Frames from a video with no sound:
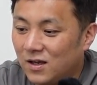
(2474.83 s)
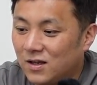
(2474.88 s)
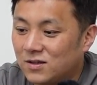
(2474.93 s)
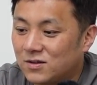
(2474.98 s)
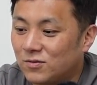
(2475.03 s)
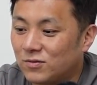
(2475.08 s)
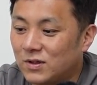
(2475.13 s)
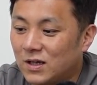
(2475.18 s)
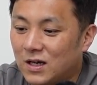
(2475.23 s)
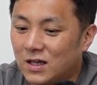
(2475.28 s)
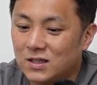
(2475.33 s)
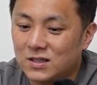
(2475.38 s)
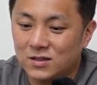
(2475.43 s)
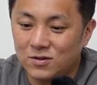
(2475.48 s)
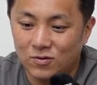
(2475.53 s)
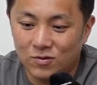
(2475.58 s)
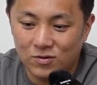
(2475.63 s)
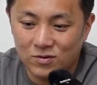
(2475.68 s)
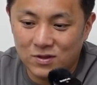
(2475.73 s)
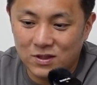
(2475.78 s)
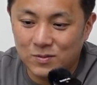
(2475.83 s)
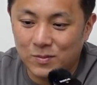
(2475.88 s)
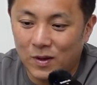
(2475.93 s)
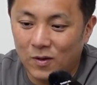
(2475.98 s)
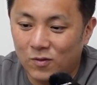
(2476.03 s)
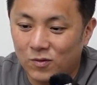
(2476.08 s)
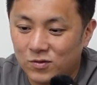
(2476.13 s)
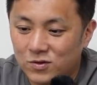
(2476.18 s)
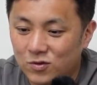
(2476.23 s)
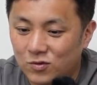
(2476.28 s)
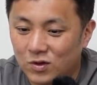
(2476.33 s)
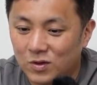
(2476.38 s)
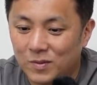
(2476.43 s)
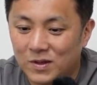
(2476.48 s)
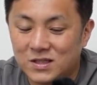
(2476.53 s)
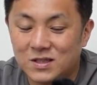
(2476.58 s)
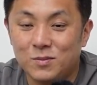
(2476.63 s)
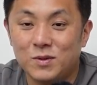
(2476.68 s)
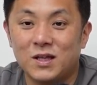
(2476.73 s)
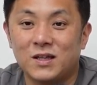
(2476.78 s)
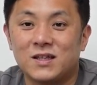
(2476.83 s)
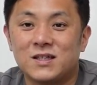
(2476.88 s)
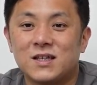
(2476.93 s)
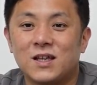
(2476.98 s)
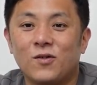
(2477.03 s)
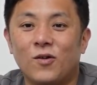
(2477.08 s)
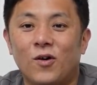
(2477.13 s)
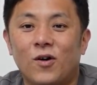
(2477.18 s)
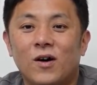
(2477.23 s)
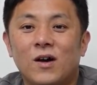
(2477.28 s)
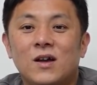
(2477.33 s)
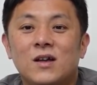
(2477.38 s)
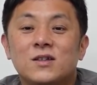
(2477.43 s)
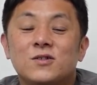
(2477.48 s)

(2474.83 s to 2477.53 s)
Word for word: そんな感じの自慢をちょっと今してみたんですけど、